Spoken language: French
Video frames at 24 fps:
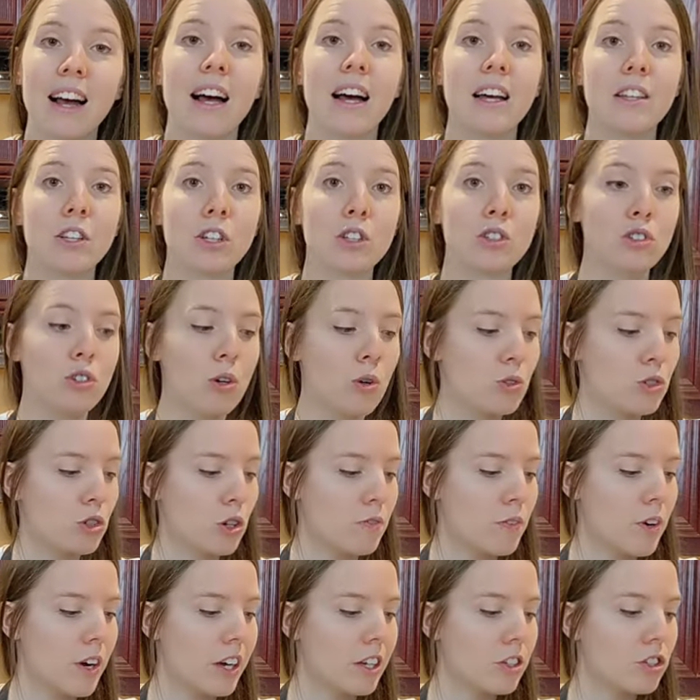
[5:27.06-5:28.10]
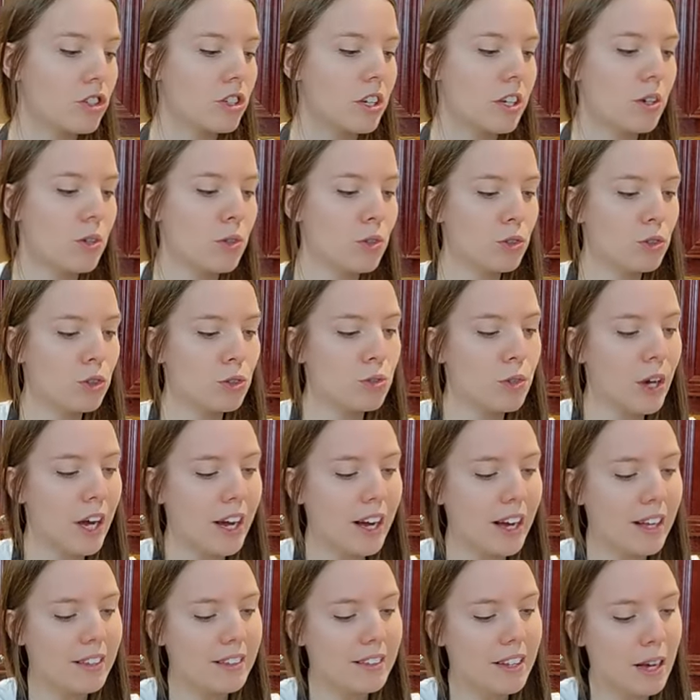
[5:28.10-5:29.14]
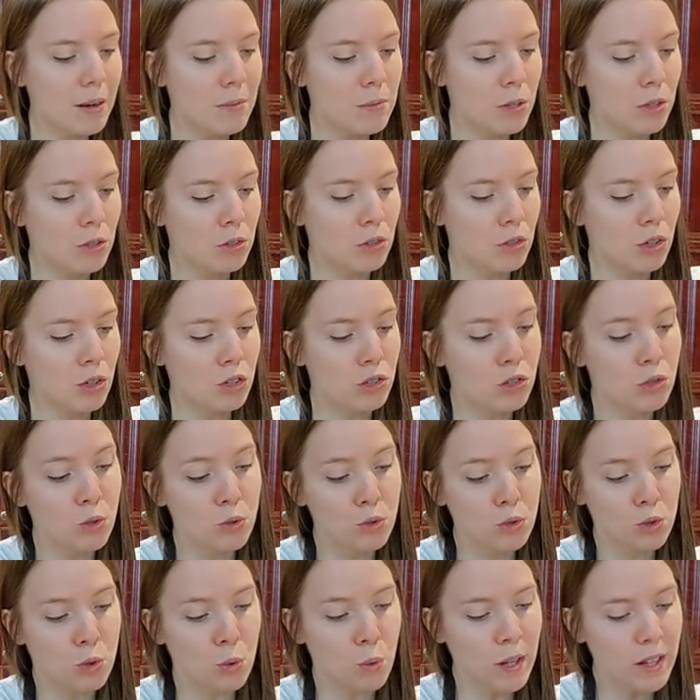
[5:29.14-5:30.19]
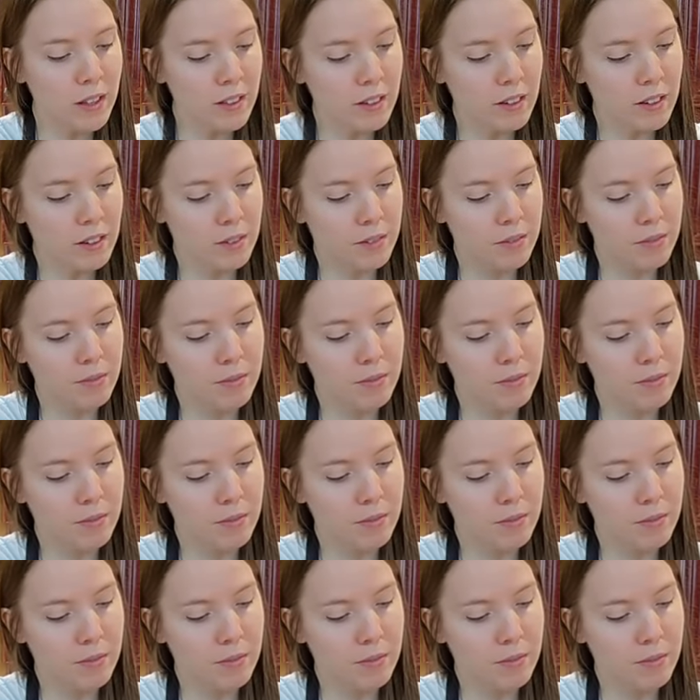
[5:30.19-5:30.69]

À notre sauce, on va rajouter une cuillère à table de sauce d'huître,